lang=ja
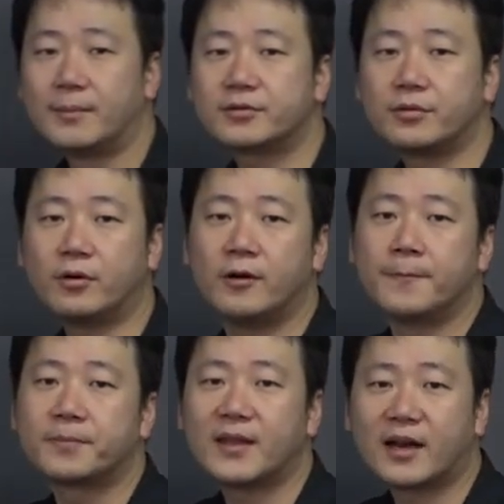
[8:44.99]
その
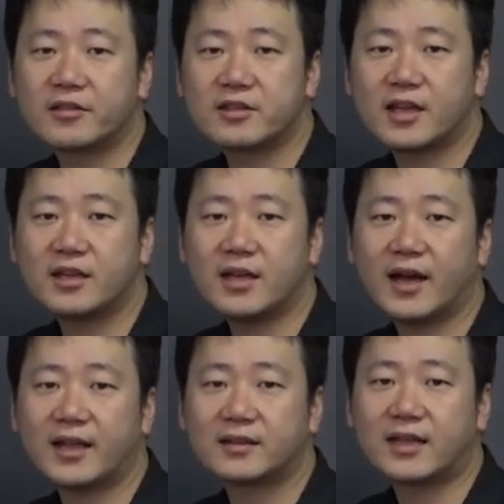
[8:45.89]
奈良時代に流
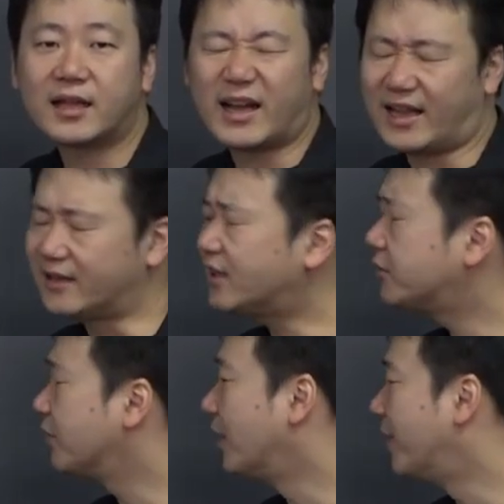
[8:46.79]
行った
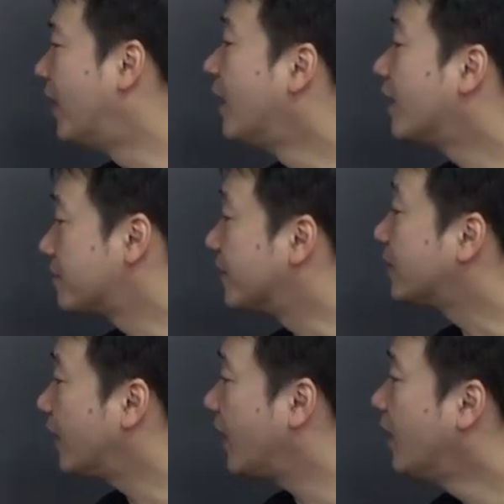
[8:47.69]
というか、始まっ
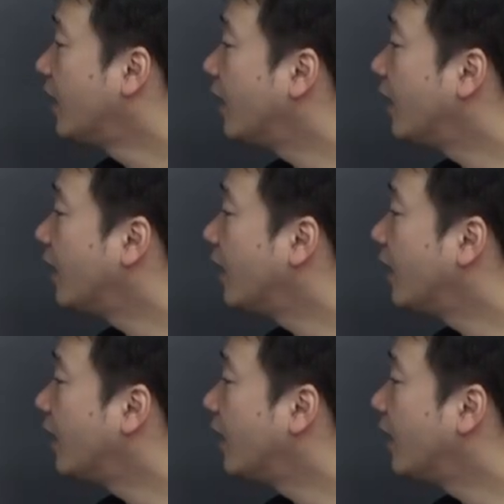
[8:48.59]
たね、